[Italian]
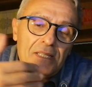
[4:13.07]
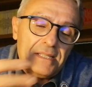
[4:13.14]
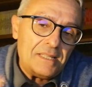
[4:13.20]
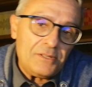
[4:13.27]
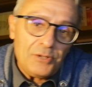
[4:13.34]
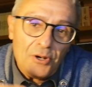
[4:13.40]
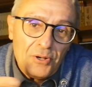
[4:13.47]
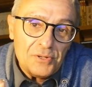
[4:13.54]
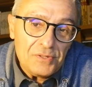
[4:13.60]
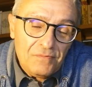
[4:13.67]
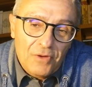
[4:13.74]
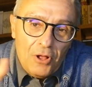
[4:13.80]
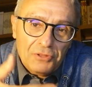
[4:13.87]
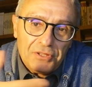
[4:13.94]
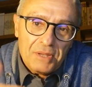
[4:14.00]
si, sono
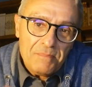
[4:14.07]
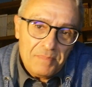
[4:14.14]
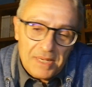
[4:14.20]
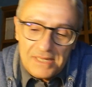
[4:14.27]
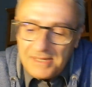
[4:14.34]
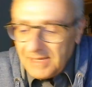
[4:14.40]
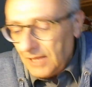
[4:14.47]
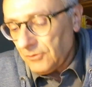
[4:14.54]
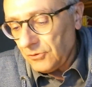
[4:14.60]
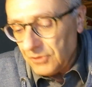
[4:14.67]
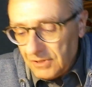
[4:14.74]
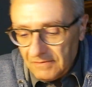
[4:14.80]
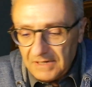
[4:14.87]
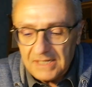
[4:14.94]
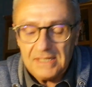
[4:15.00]
svolte in passato
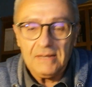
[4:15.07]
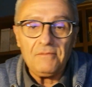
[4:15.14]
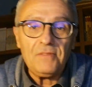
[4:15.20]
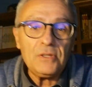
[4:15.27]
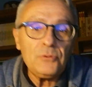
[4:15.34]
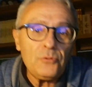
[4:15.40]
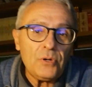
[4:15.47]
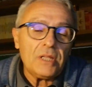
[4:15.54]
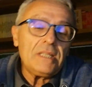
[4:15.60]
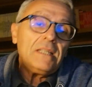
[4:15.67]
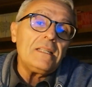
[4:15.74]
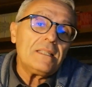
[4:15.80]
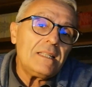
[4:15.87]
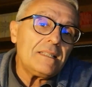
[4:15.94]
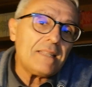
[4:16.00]
diverse avventure
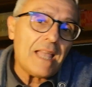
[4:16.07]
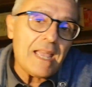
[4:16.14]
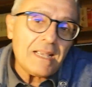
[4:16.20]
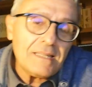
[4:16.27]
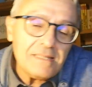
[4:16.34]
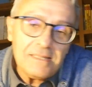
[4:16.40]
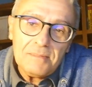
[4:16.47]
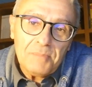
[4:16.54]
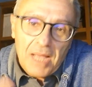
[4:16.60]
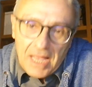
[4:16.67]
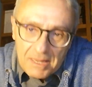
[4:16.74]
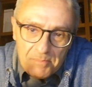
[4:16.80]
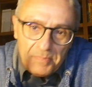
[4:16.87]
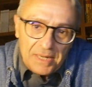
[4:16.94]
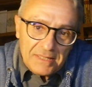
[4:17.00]
di, di Tex, ma
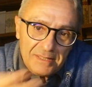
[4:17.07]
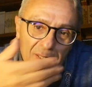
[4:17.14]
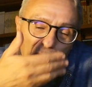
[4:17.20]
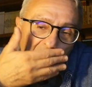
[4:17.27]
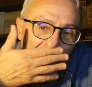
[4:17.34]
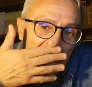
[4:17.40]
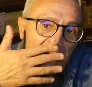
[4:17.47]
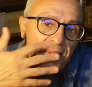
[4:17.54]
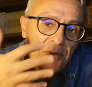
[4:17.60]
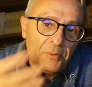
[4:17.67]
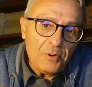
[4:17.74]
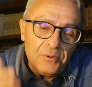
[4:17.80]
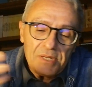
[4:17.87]
in particolare proprio